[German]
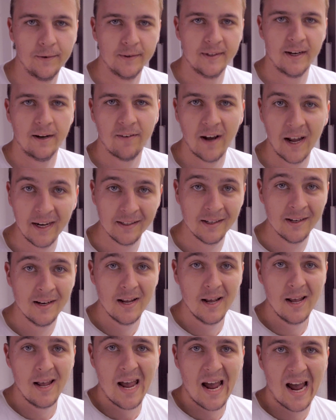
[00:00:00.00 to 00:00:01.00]
und erwarten,
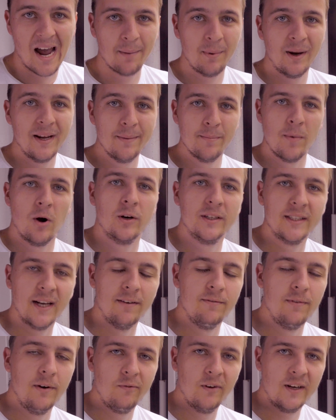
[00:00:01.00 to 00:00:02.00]
aber eben auch
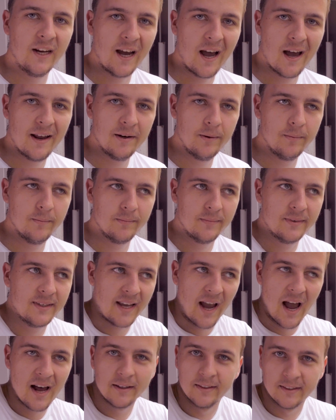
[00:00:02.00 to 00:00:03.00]
dann, wenn wir gerade
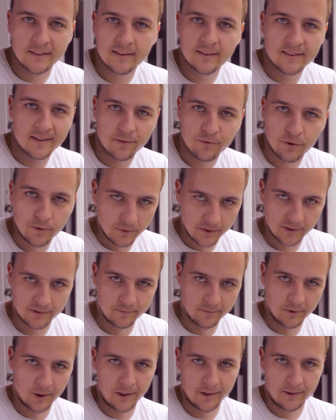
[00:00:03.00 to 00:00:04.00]
gar nichts davon
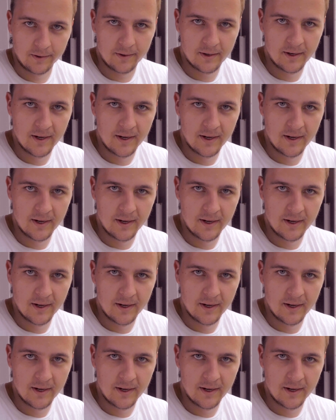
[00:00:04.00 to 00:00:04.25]
wissen wollen.